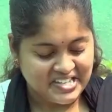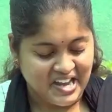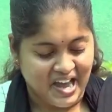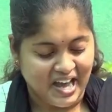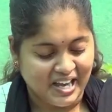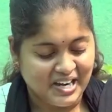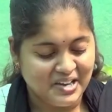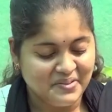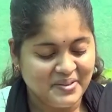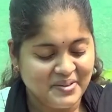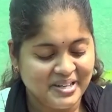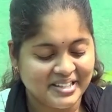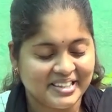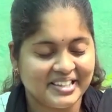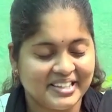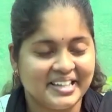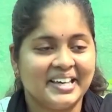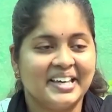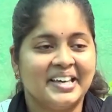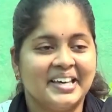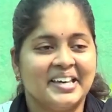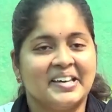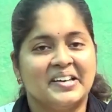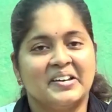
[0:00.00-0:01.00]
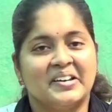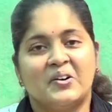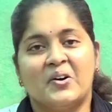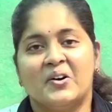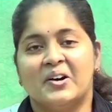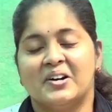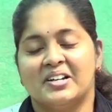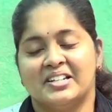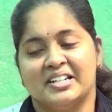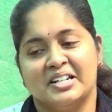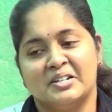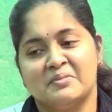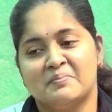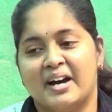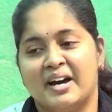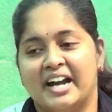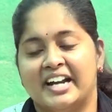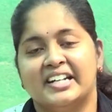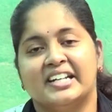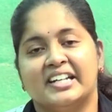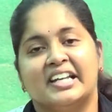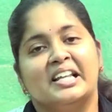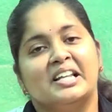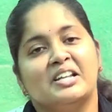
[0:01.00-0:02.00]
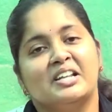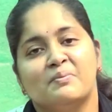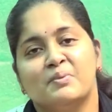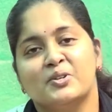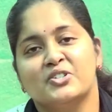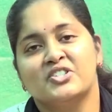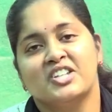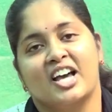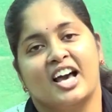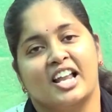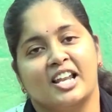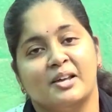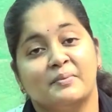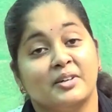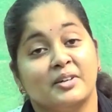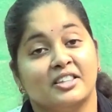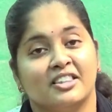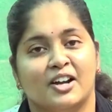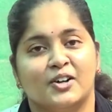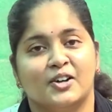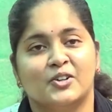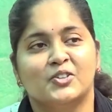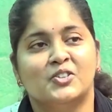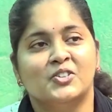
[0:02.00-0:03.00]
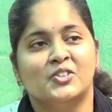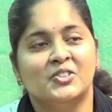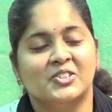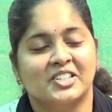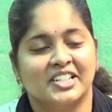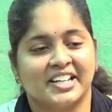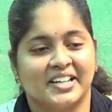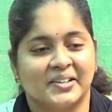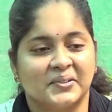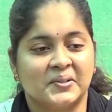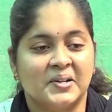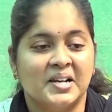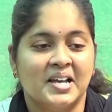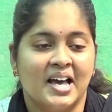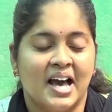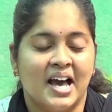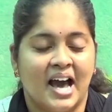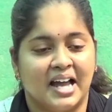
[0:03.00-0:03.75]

చాలామంది నేను బయటకు వెళ్ళినప్పుడు చాలామంది ఉంటారు